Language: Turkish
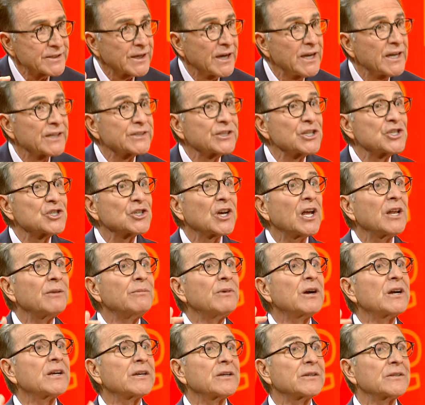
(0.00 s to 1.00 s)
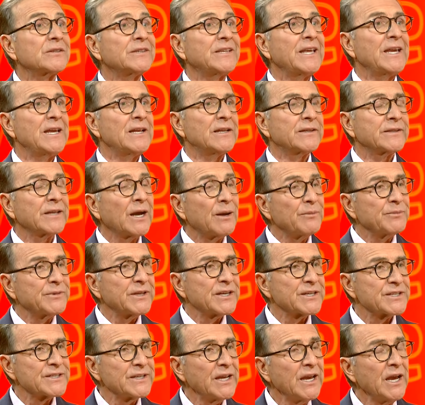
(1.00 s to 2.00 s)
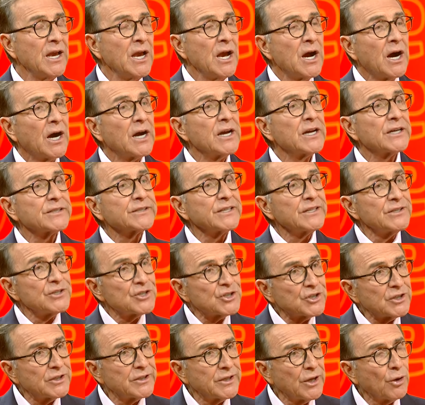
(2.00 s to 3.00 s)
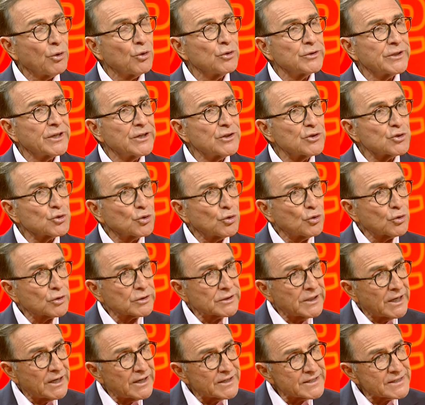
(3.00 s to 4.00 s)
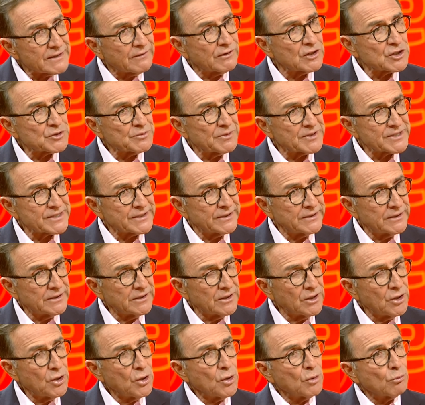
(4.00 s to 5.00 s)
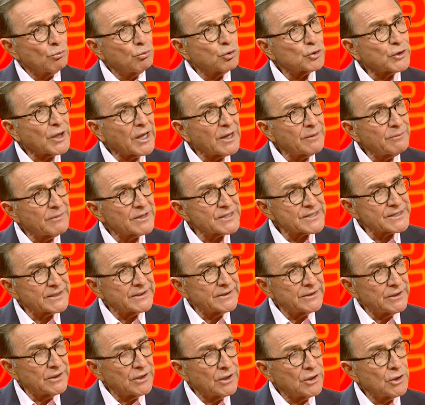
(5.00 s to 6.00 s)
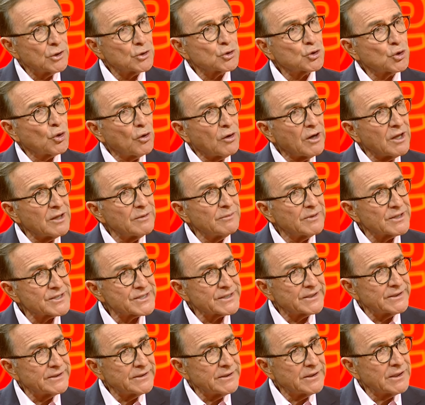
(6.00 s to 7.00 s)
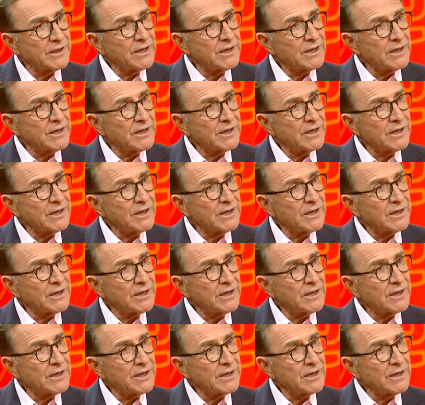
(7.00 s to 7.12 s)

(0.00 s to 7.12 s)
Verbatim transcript: Hayatı çalmak değil, tam tersine hayatın içinde onların zorluklarla savaşmasını, budanmasını, çoğalmasını,